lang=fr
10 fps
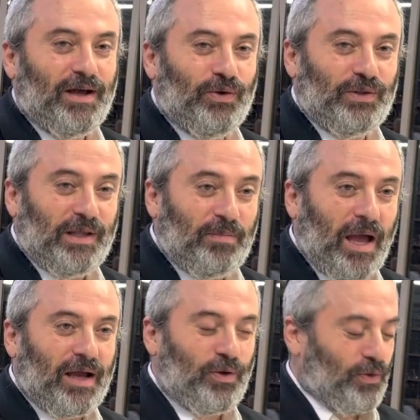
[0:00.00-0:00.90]
Le débat
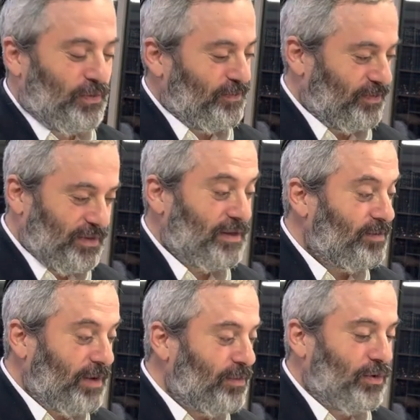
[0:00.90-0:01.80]
est clos.
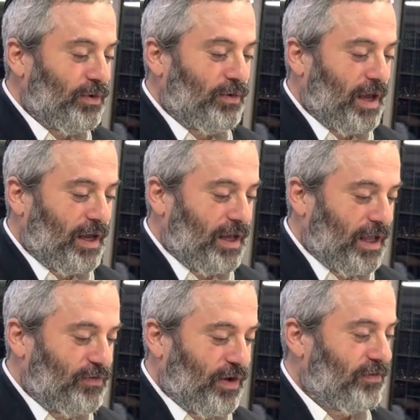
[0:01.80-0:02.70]
Même le, le
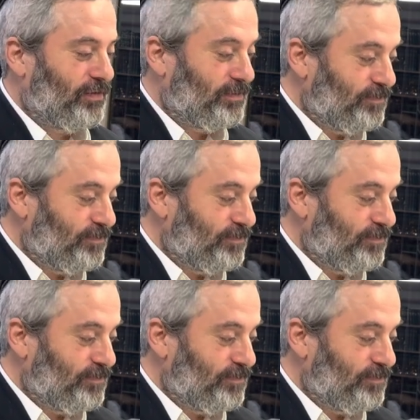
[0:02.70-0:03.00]
Edvara.